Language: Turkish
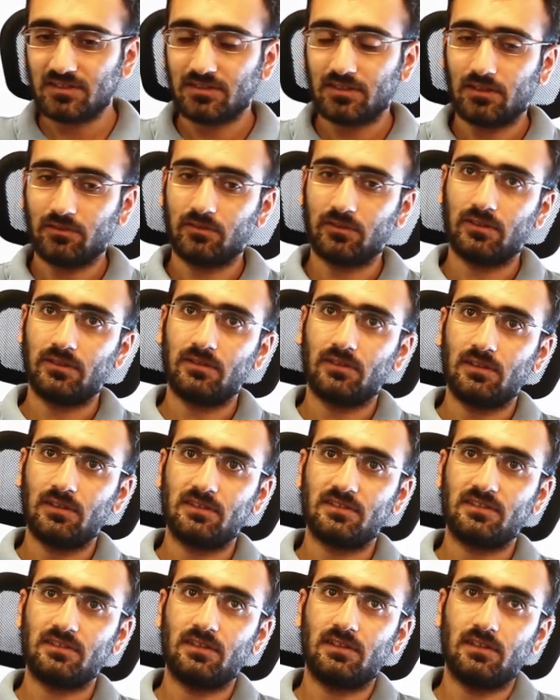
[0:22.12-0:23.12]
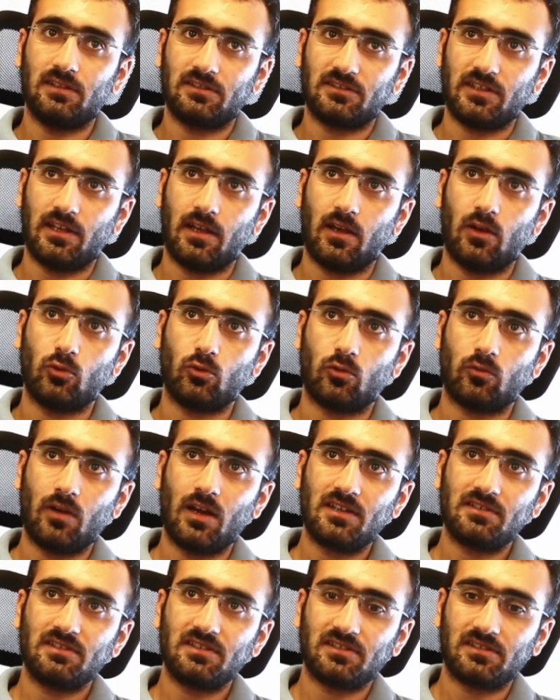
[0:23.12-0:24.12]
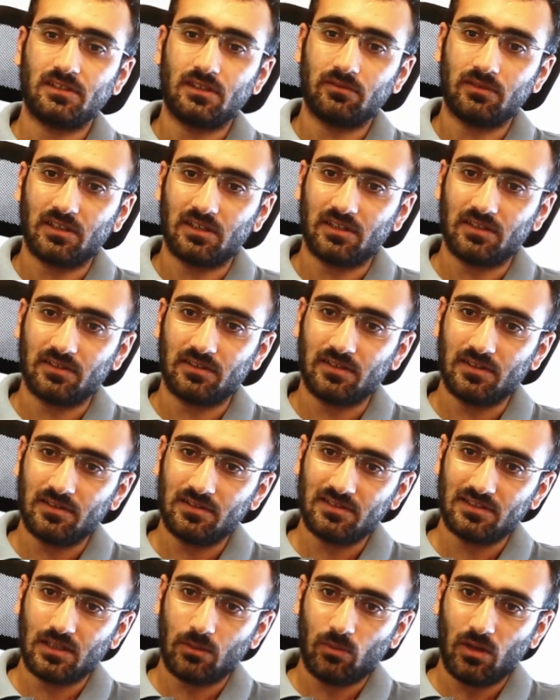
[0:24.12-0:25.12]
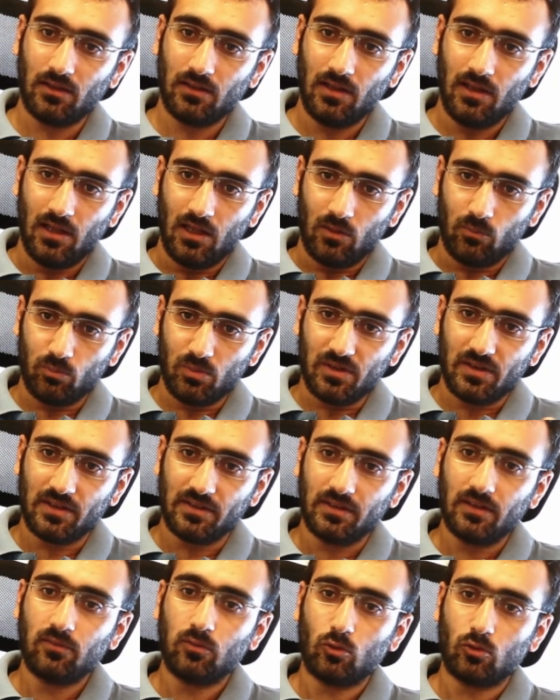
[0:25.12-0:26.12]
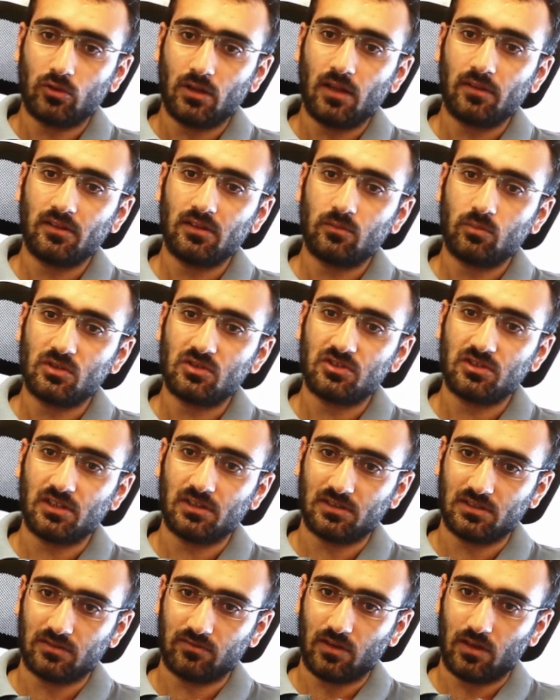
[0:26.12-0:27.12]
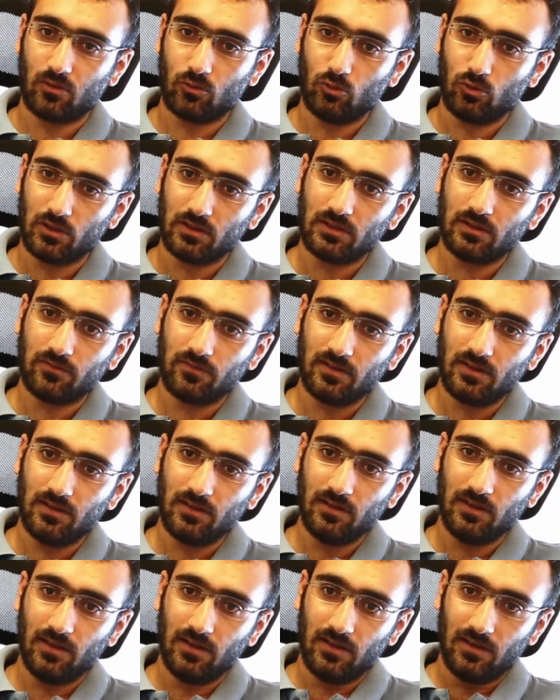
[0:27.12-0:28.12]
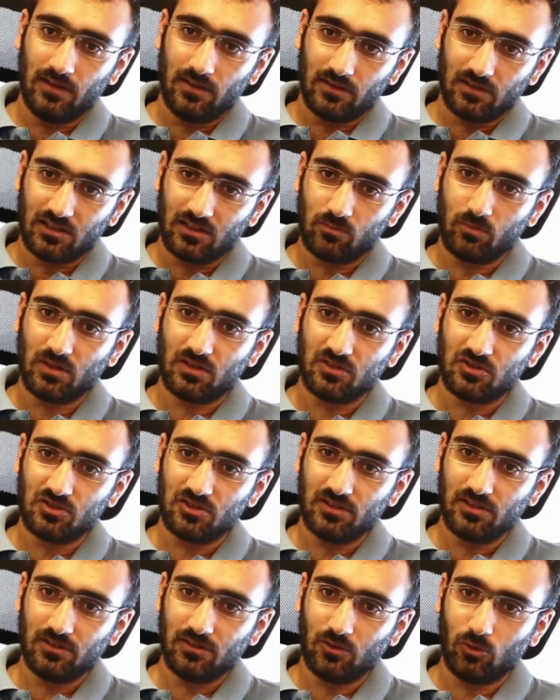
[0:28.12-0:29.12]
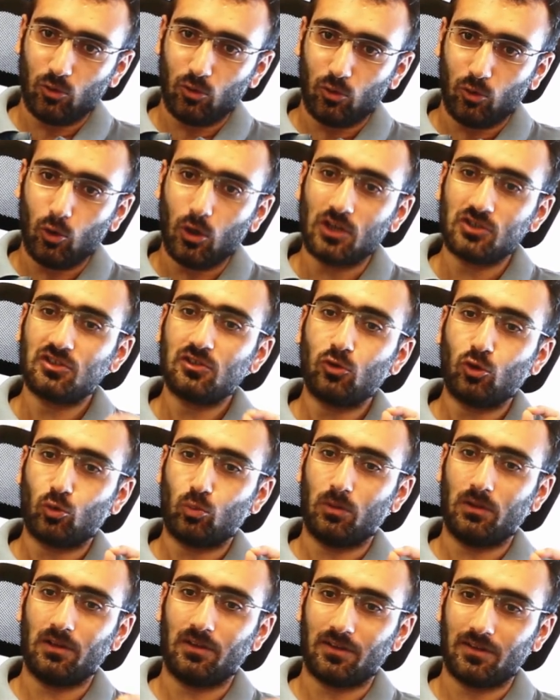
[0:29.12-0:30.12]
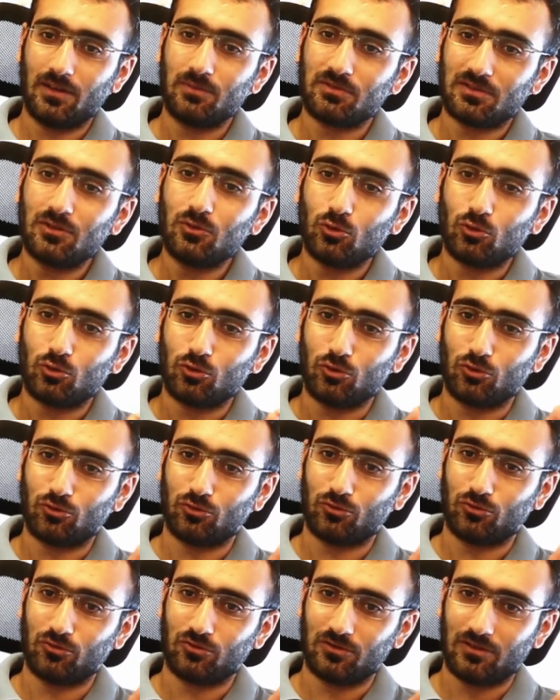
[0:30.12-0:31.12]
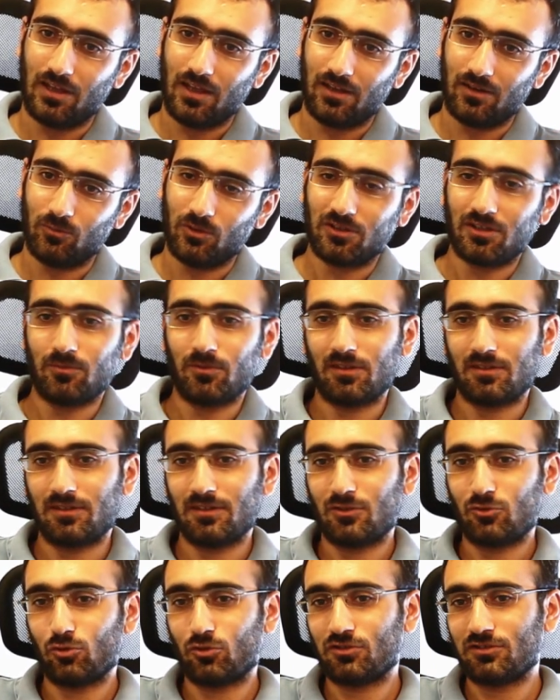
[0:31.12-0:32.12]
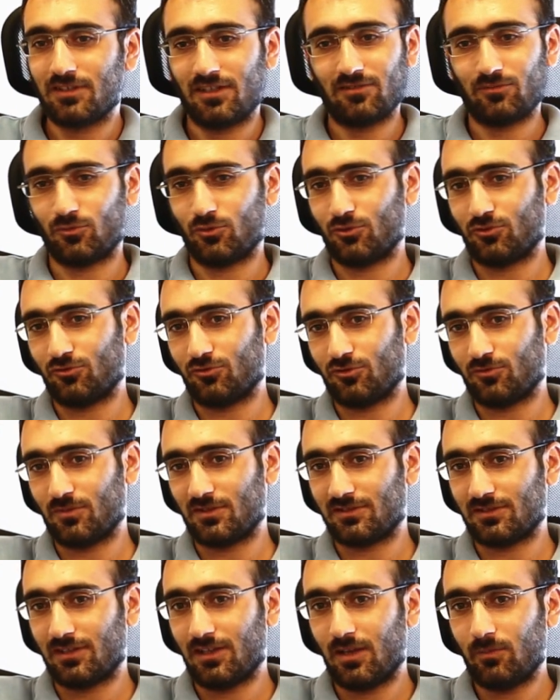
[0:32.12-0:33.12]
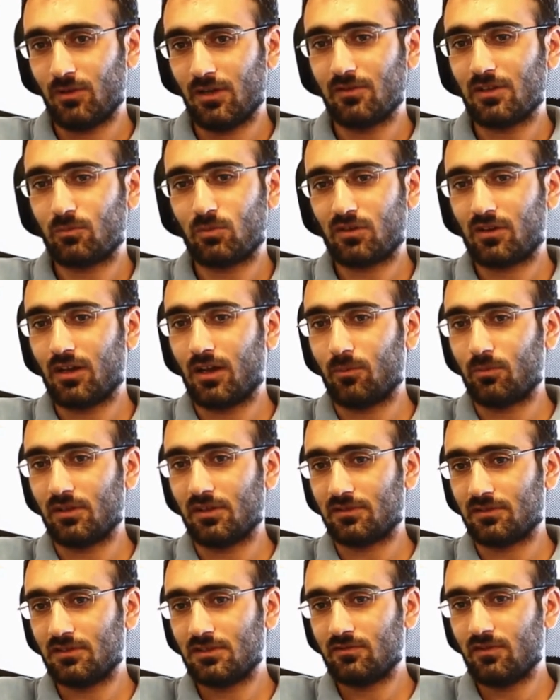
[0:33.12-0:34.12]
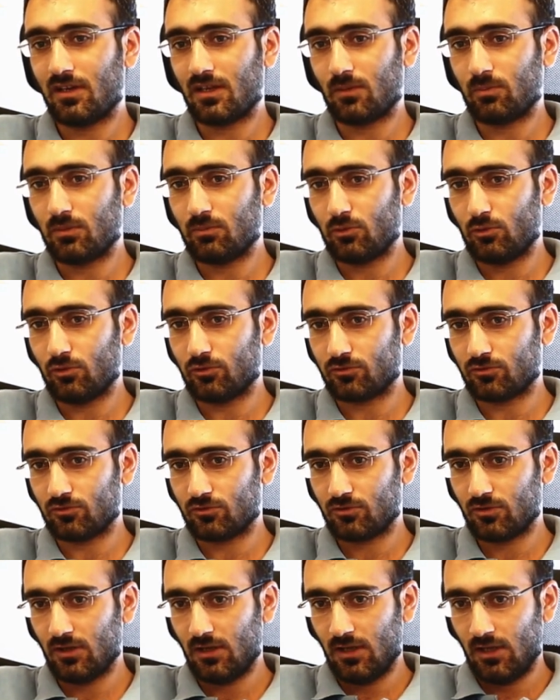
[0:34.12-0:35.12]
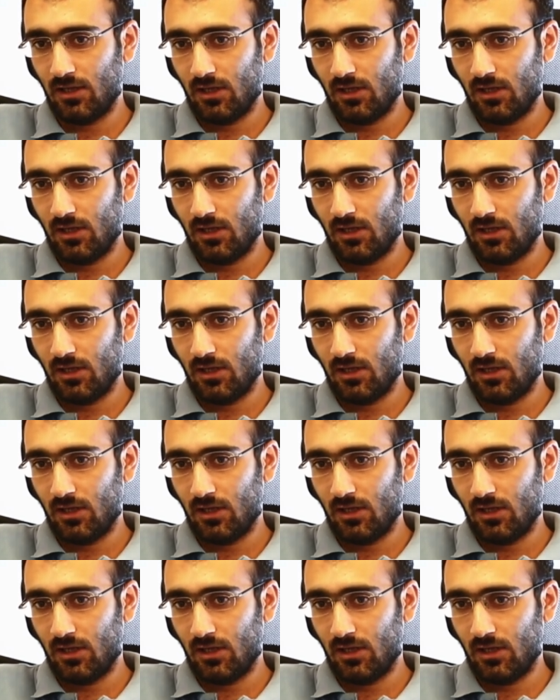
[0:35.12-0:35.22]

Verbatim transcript: sınavın lise, şey üniversite sınavına girdiğiniz zaman bir hedef oriented bir şeyiniz var. O hedefe gitmek için o, o acı lokmaların hepsini yutuyorsunuz yani. Matematiği çok sevmiyorsunuz mesela ama evet bir kabiliyetiniz var yapabiliyorsunuz.